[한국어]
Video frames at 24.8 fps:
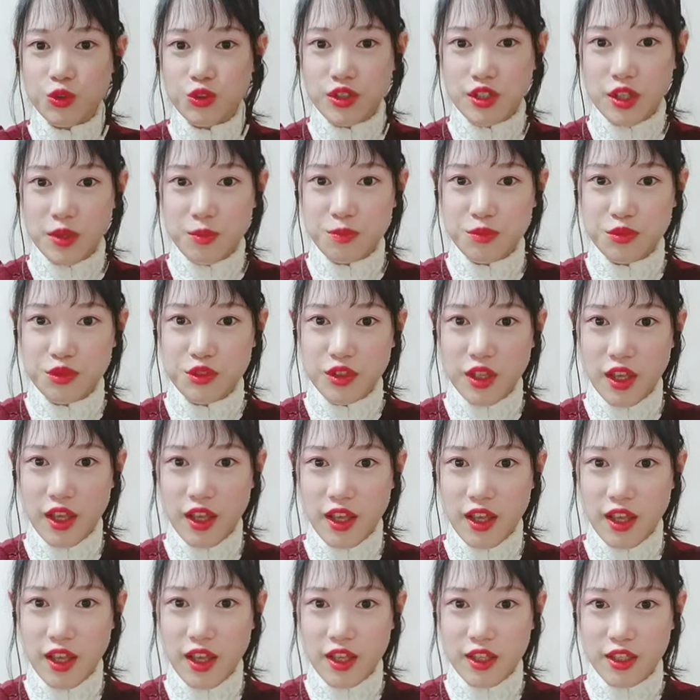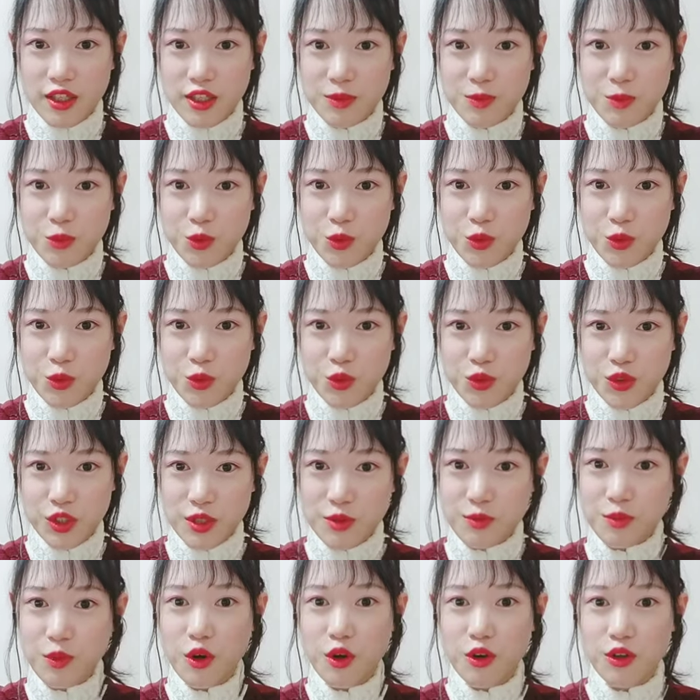예쁘게 입고
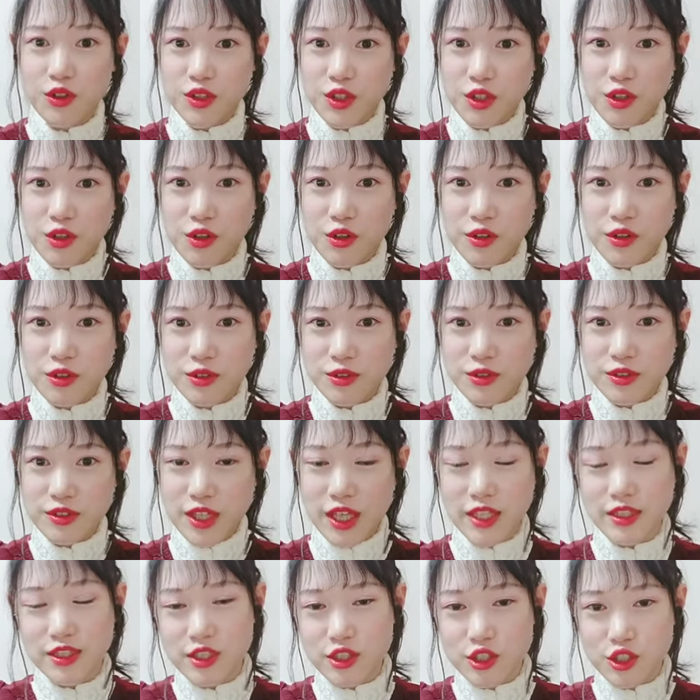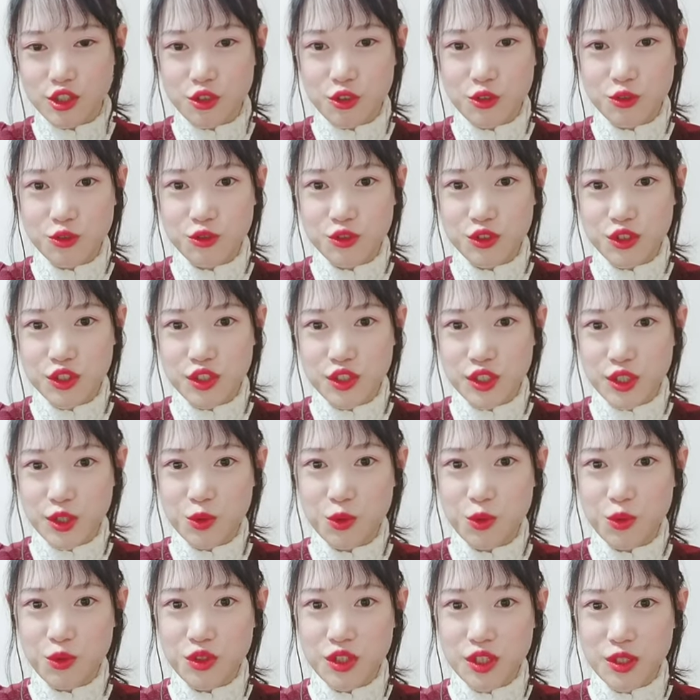입어서 사진 찍어주신
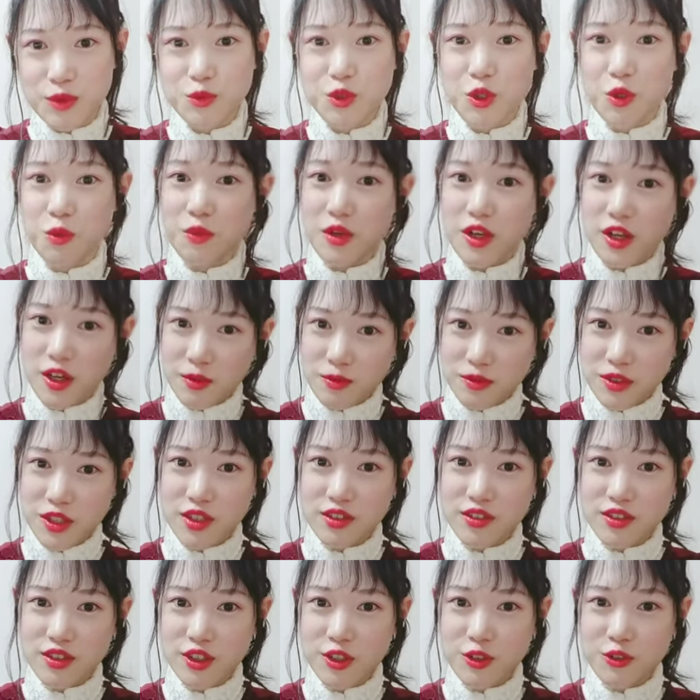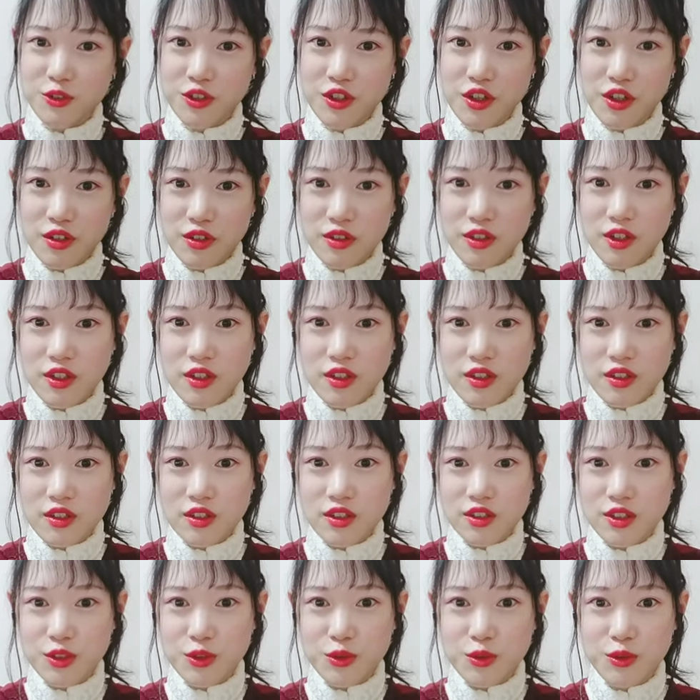희도님 정말 감사드리고요.
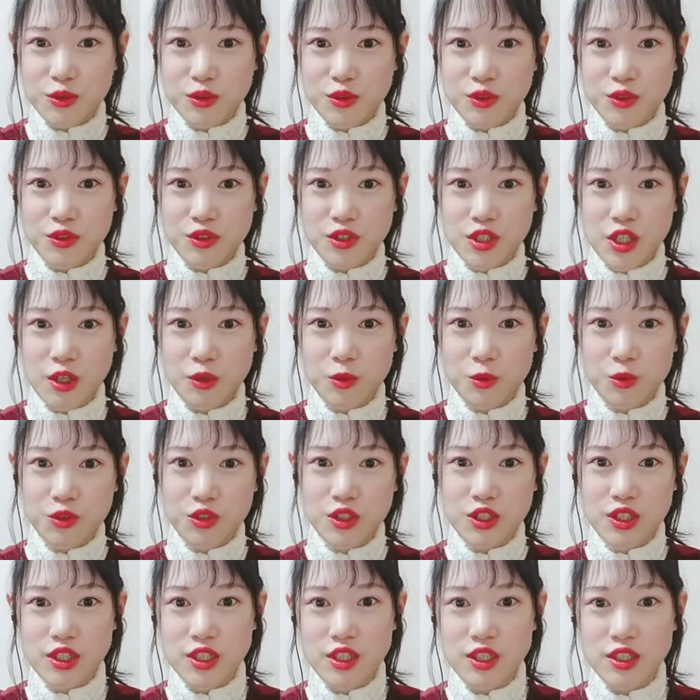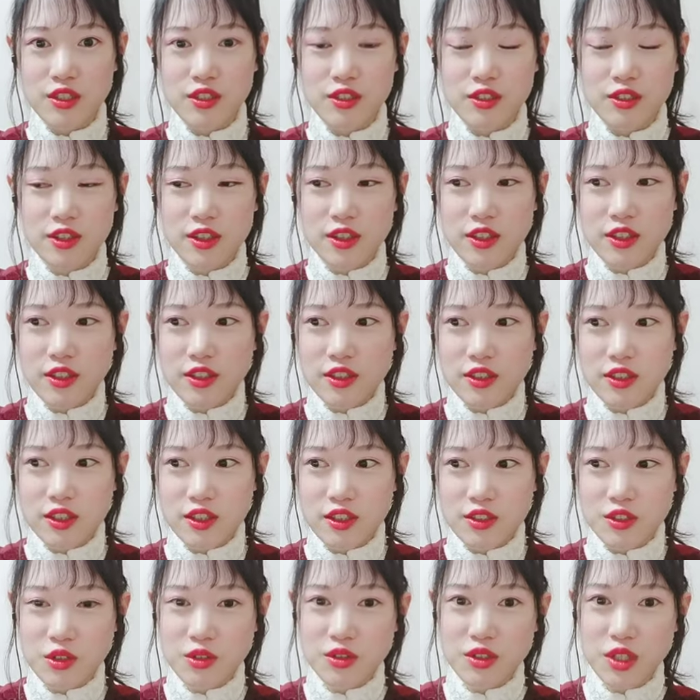그리고 제 옷이
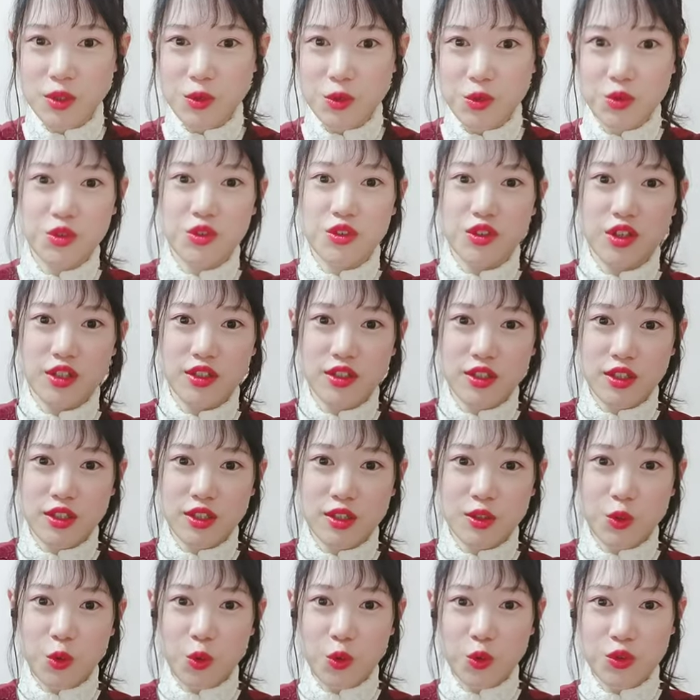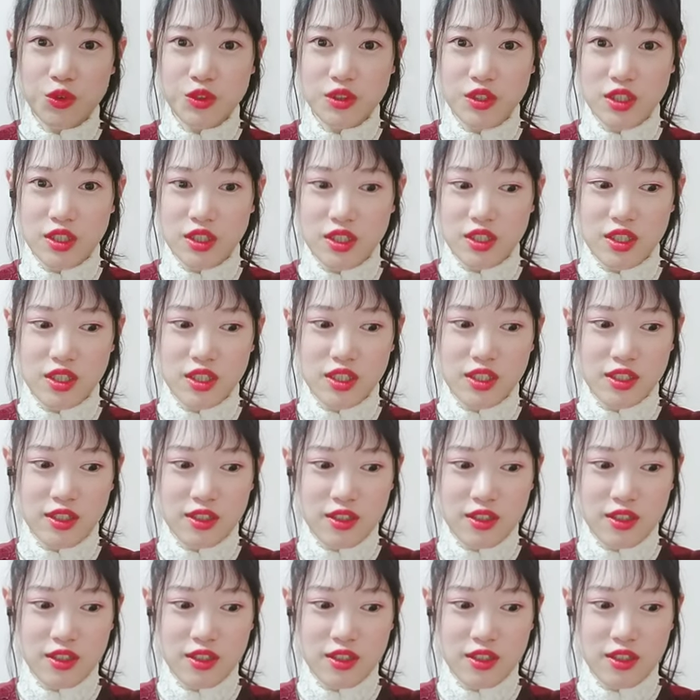이 천사소녀 네티 공식